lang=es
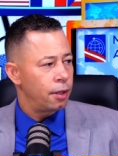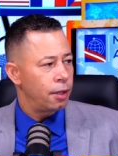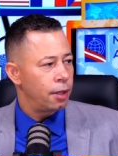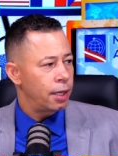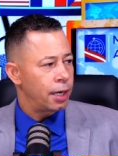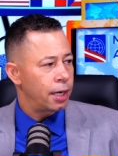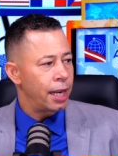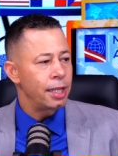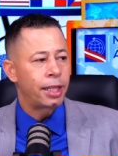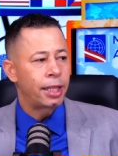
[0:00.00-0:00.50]

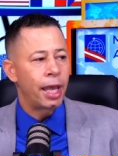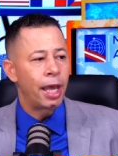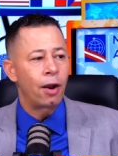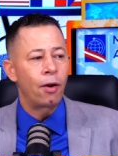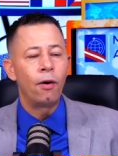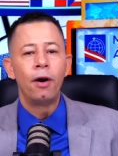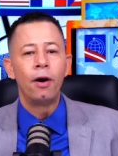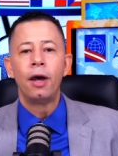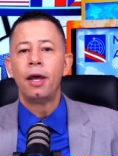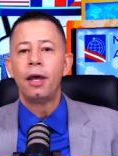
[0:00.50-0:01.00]

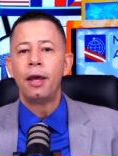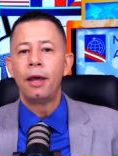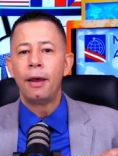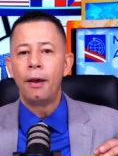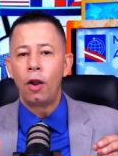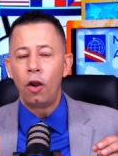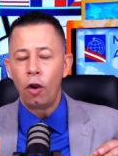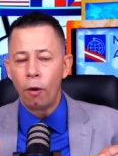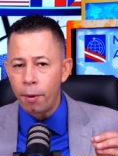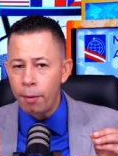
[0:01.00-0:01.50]
Reitero,
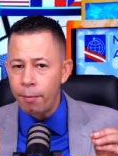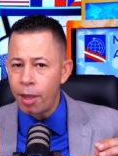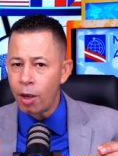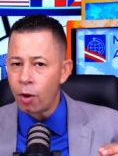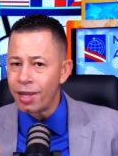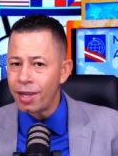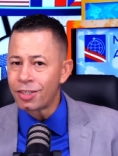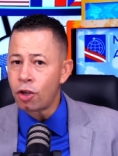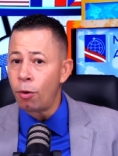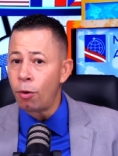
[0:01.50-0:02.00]
lo primero
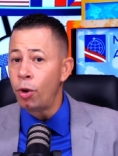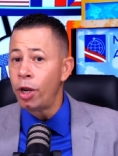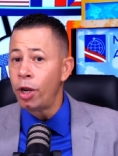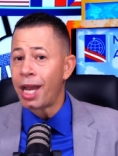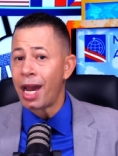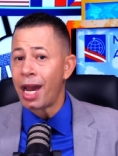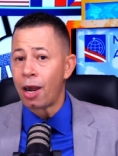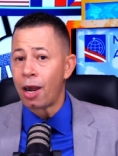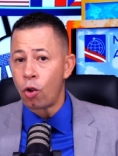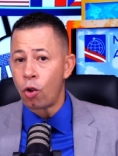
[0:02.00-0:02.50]
es
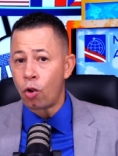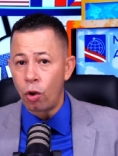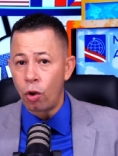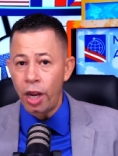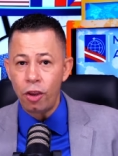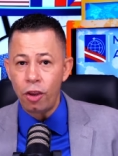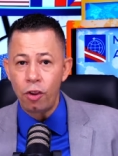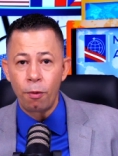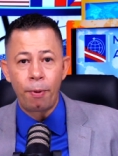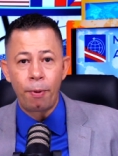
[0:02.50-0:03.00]
comunicarnos con
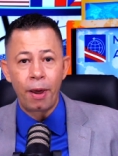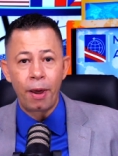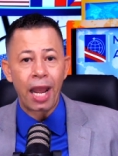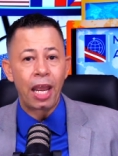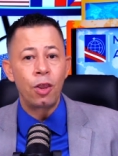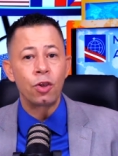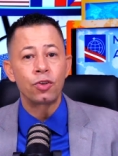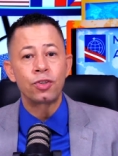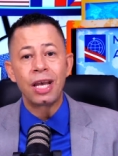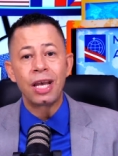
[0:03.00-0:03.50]
ellos para que ellos